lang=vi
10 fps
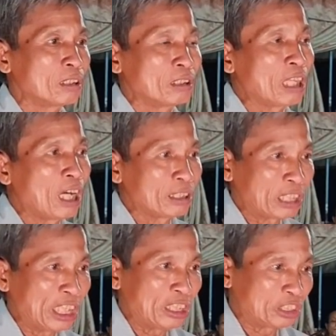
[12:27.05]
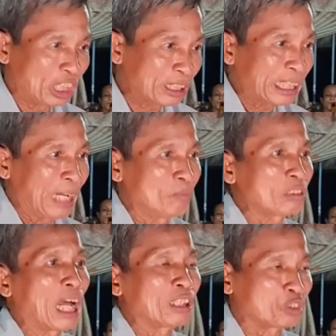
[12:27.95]
nên khi sức kém
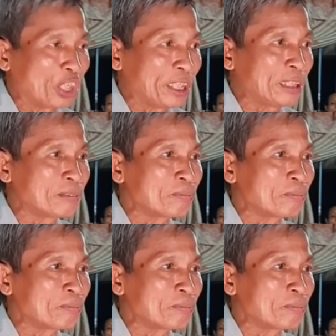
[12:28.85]
thần si